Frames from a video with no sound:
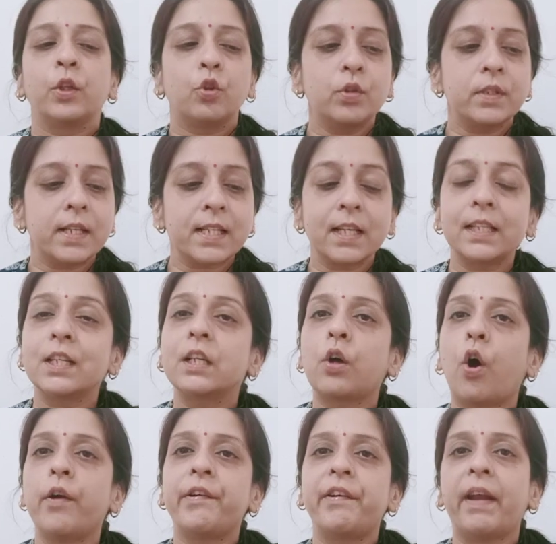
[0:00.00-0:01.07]
तो जैसे
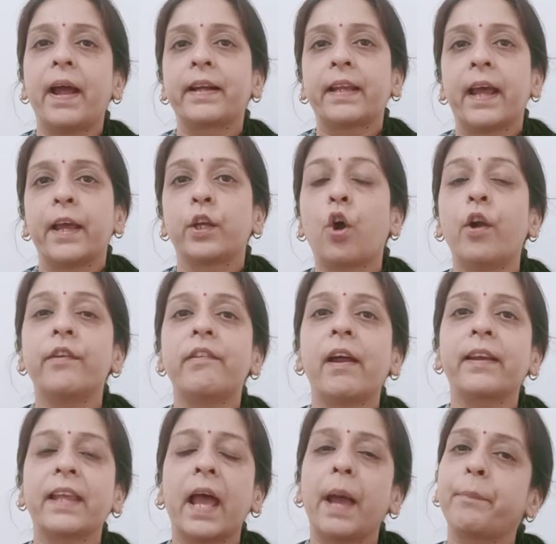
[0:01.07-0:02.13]
कॉन्ट्रैक्ट है
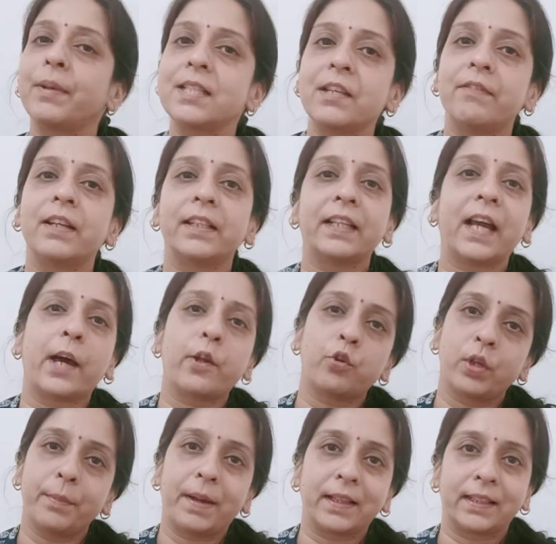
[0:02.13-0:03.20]
कॉन्ट्रैक्ट क्या है आपके सिविल अधिकारों
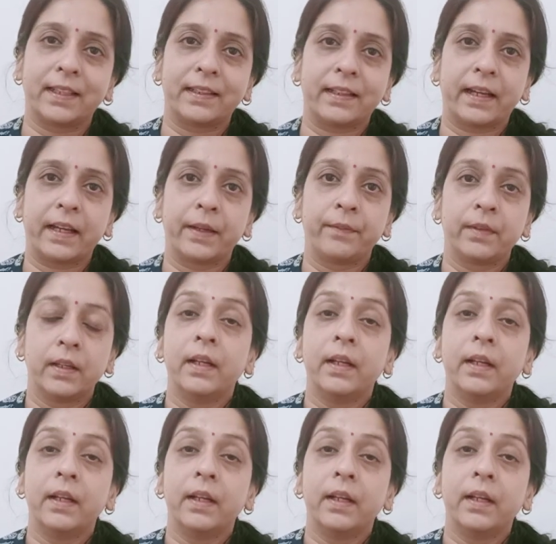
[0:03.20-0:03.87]
की बात कर रहा है